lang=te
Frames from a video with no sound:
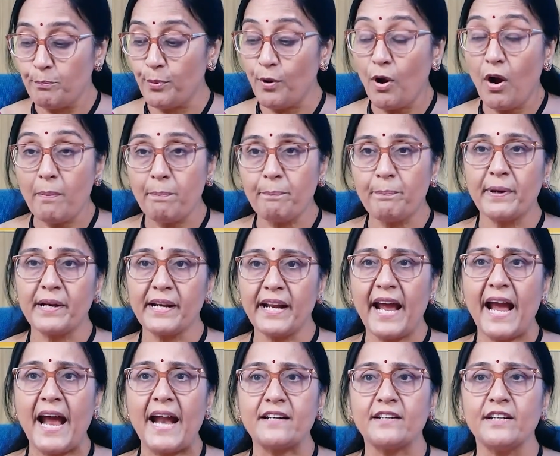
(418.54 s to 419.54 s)
ప్రాపర్
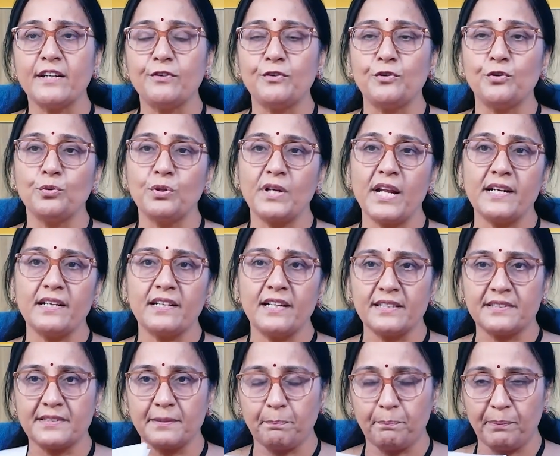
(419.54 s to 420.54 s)
యాటిట్యూడ్ అండ్
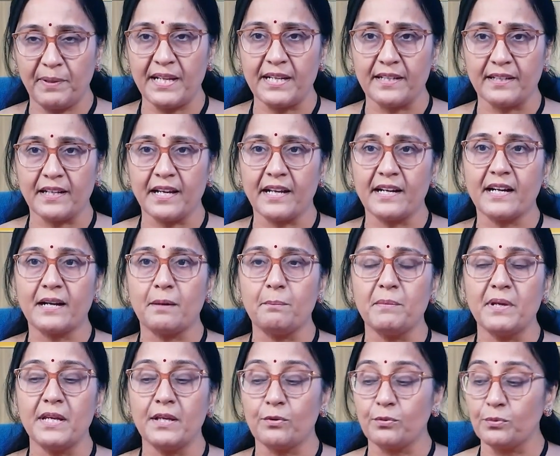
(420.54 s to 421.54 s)
డిసిప్లిన్ గనక
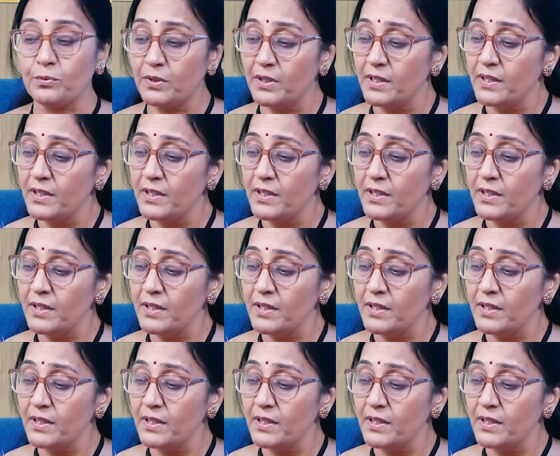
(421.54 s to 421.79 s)
మీరు